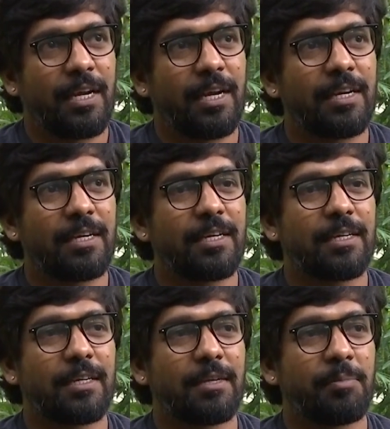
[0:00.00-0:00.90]
ఏంటంటే
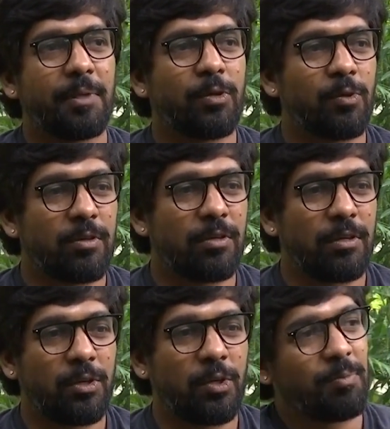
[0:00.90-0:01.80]
మీకు
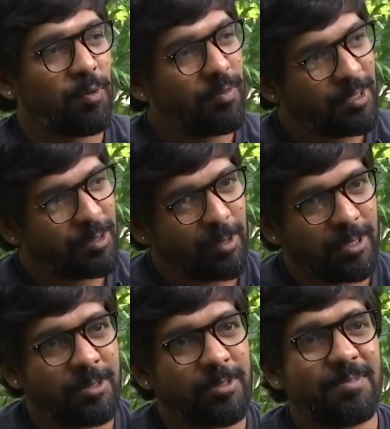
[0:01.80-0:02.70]
మూవీ
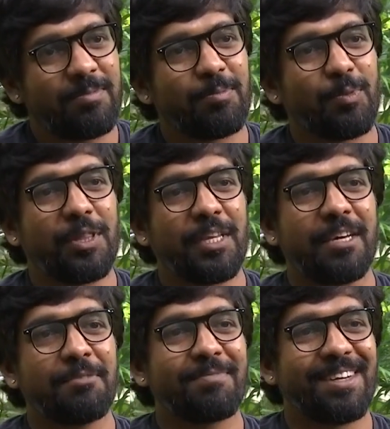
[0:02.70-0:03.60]
చూడొచ్చు ముందే